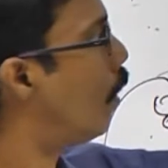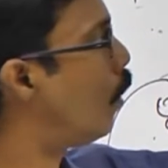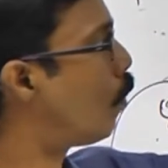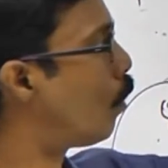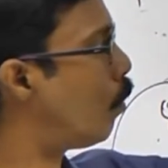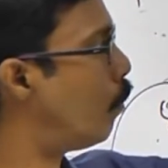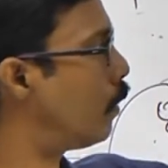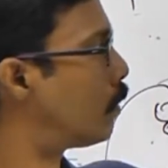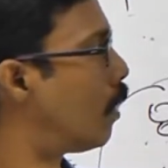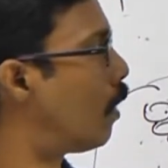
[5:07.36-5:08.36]

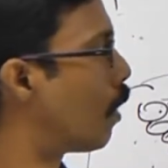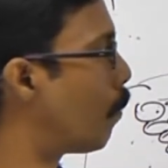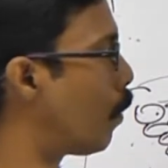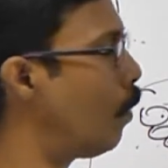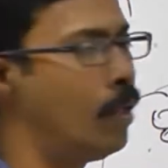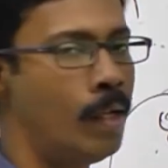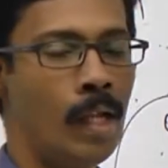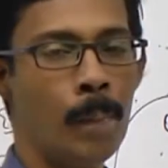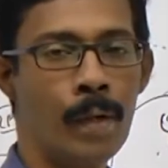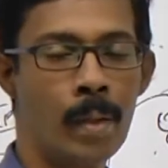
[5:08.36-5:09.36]
எண்டோடோமஸ் அதுக்கப்புறம்
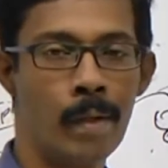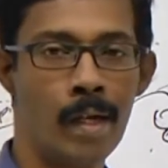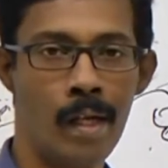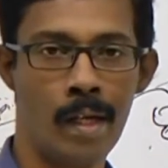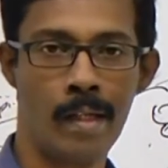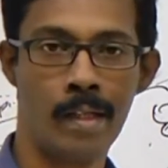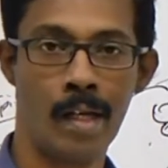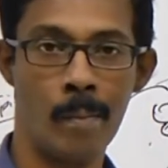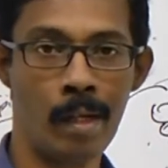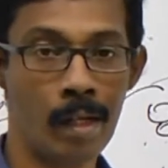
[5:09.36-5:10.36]
எபிடமல் லேயர் இது
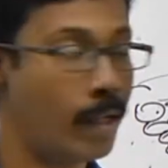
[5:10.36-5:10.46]
எல்லாமே